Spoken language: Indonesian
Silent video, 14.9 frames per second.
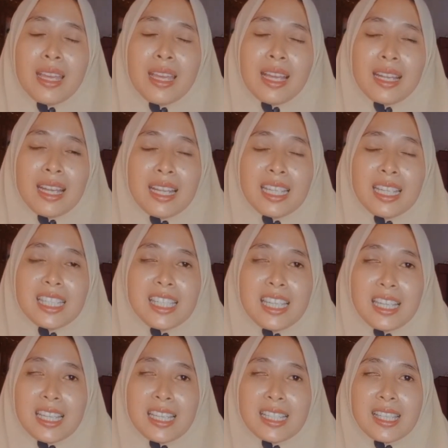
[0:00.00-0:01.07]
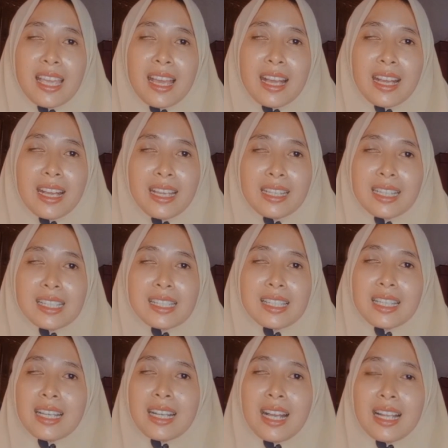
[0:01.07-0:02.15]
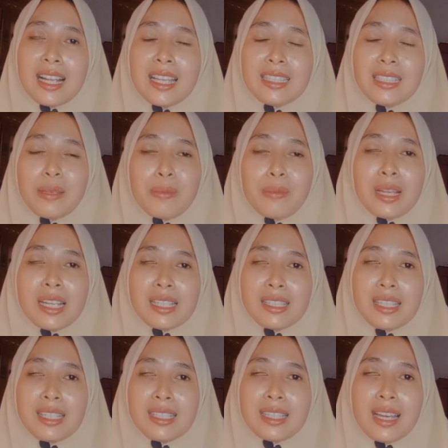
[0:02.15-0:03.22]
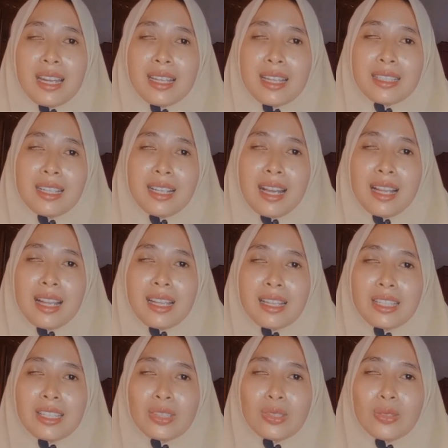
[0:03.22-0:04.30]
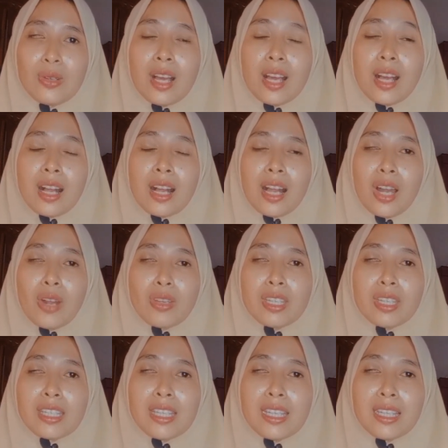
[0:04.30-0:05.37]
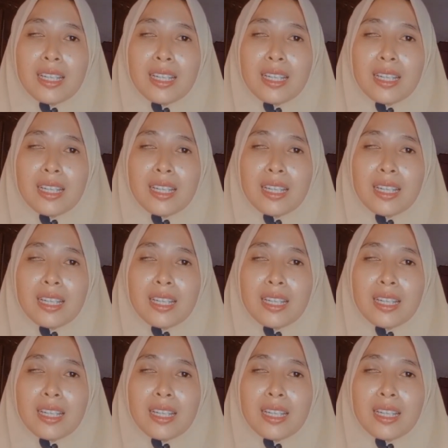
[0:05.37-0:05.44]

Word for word: nah di sini saya akan kasih ke kalian gimana sih caranya kalian itu kalau ingin